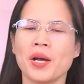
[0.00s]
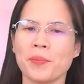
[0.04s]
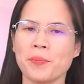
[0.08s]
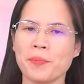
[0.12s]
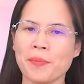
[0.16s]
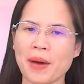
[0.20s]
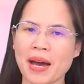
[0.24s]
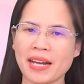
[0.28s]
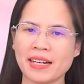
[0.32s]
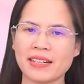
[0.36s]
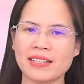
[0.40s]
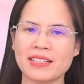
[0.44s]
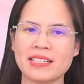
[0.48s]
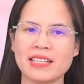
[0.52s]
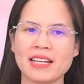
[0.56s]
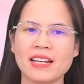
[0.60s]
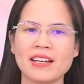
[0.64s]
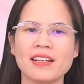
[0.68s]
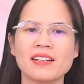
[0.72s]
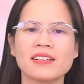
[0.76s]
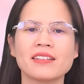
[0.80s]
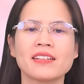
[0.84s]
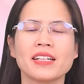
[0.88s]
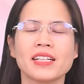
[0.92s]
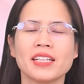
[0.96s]
bạn sẽ
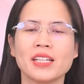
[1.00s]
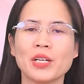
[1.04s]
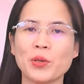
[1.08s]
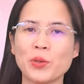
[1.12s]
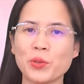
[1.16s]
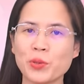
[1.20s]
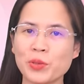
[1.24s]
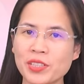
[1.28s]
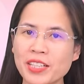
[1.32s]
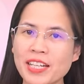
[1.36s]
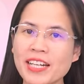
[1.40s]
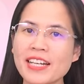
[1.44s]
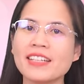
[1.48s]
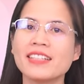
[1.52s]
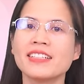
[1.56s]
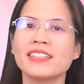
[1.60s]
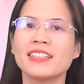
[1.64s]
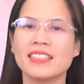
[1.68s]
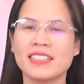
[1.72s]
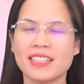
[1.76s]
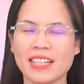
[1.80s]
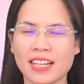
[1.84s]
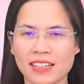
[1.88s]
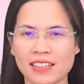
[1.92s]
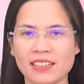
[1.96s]
là người đầu tiên
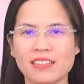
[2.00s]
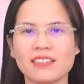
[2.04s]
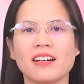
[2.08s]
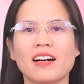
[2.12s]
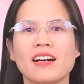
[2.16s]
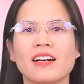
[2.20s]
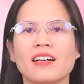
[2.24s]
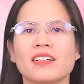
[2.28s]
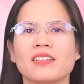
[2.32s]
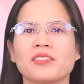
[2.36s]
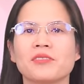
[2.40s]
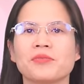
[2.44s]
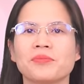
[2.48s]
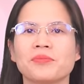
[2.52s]
nhận được